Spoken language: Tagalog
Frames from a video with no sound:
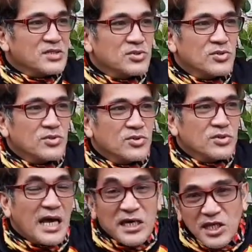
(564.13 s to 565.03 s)
So,
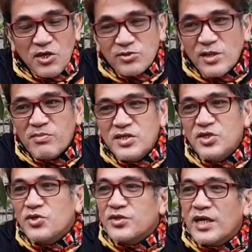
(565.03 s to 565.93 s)
nakita nyo sa
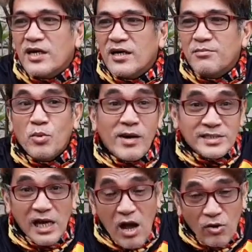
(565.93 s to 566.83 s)
video na
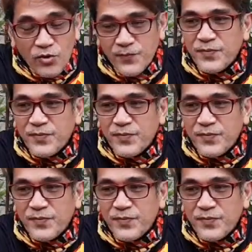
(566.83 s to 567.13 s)
bumagsak ako.